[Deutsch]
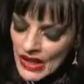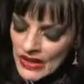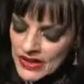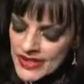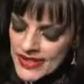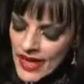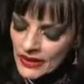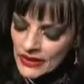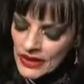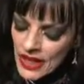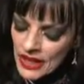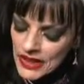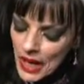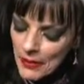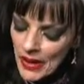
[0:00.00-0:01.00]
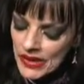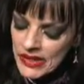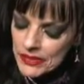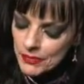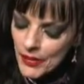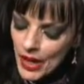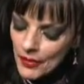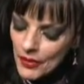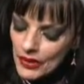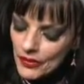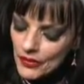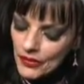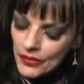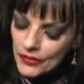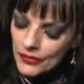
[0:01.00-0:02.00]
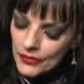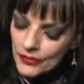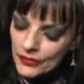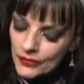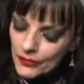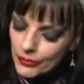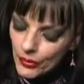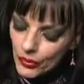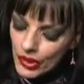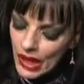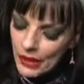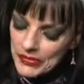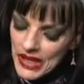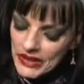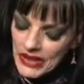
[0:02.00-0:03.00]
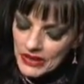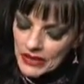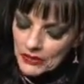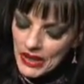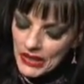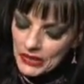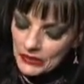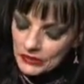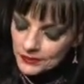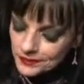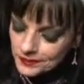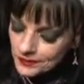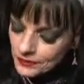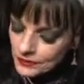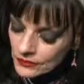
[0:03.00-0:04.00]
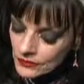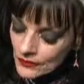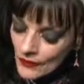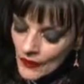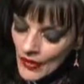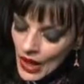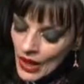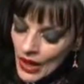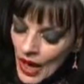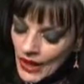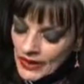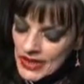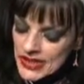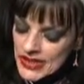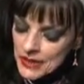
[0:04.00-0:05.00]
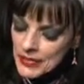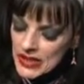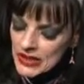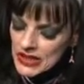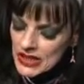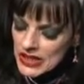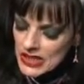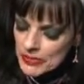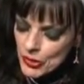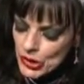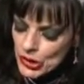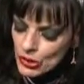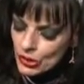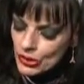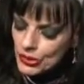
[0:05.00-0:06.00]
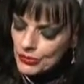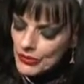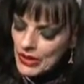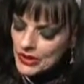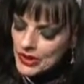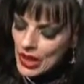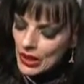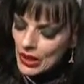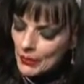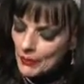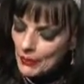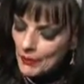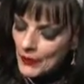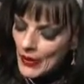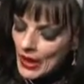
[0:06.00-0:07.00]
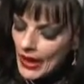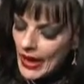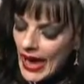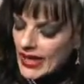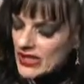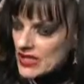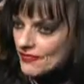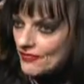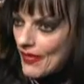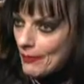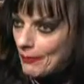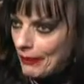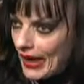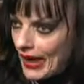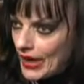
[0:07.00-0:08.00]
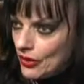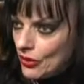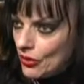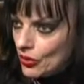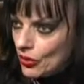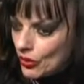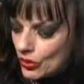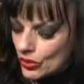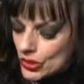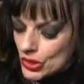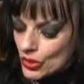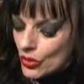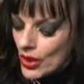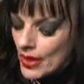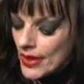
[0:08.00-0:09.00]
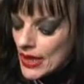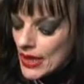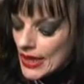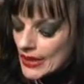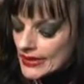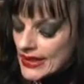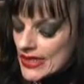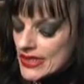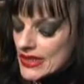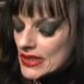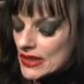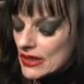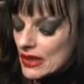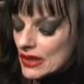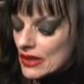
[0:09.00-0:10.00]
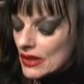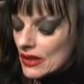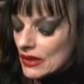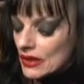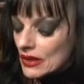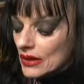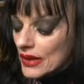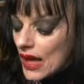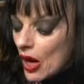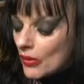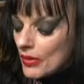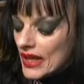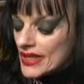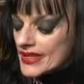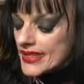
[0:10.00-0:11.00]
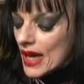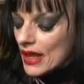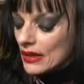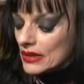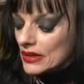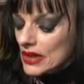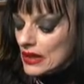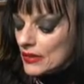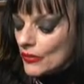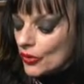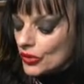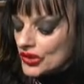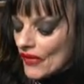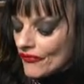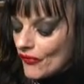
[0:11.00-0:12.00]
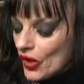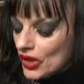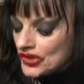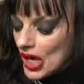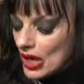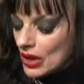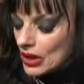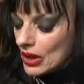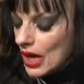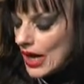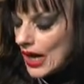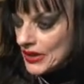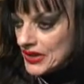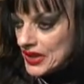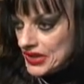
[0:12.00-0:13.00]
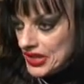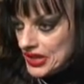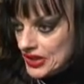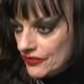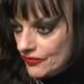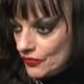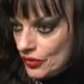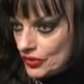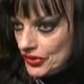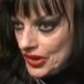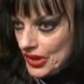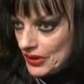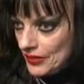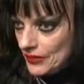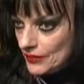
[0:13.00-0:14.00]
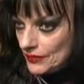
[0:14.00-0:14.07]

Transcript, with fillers: die Sachen, die er damals äh, äh, proklamiert hatte mit Antisemitismus und mit ähm, Hexenverbrennungen und so, das sind, äh, glaube ich, Sachen, die ihm unter Folter angedichtet wurden dann.